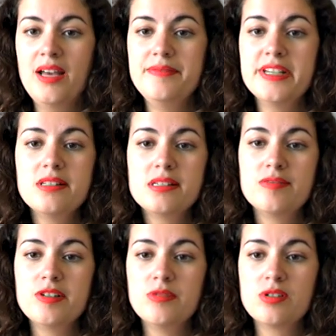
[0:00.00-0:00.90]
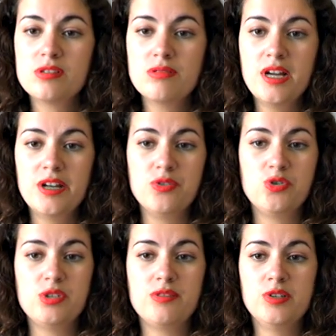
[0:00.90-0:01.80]
Верность своему государю и
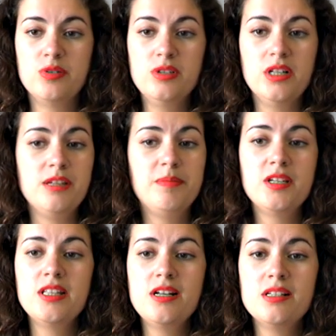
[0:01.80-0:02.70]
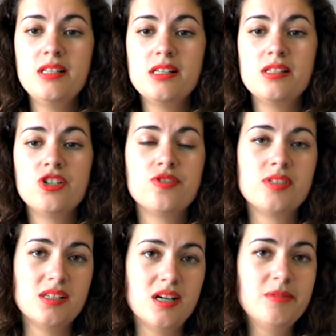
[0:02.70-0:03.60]
чувство долга не покидают князя даже в
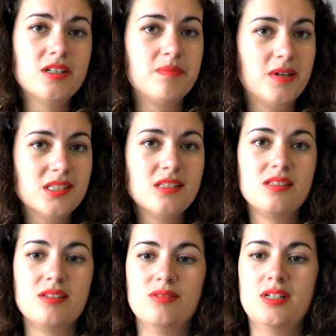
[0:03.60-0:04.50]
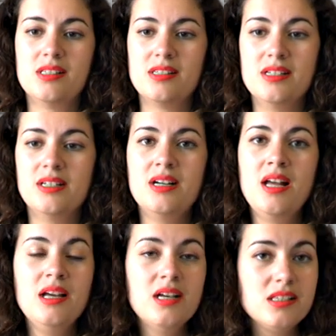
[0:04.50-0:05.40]
самых опасных ситуациях.
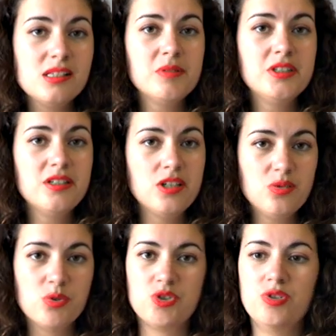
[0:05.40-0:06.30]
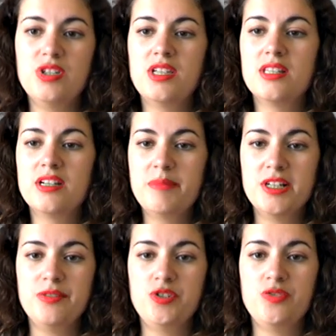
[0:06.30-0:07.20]
Несмотря на то, что Никита
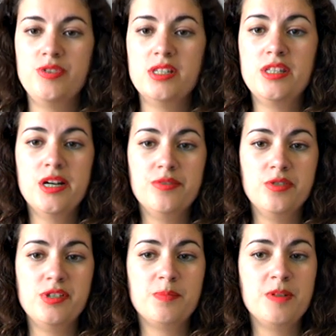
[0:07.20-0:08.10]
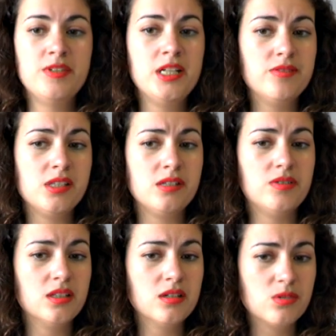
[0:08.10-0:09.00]
Романович видит явную несправедливость
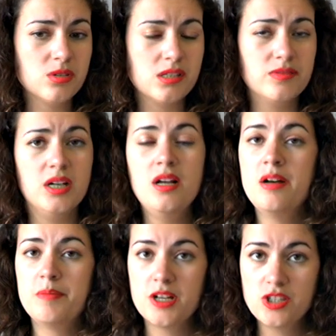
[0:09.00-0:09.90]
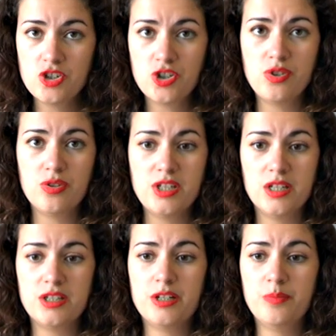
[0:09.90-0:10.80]
Ивана Грозного по отношению к
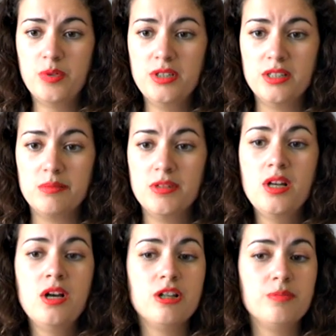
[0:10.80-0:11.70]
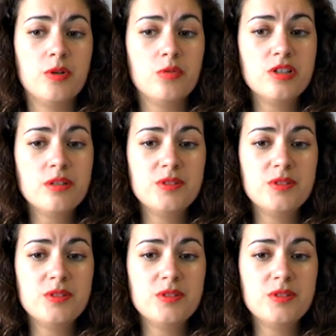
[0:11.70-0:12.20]
некоторым поданным, он покорно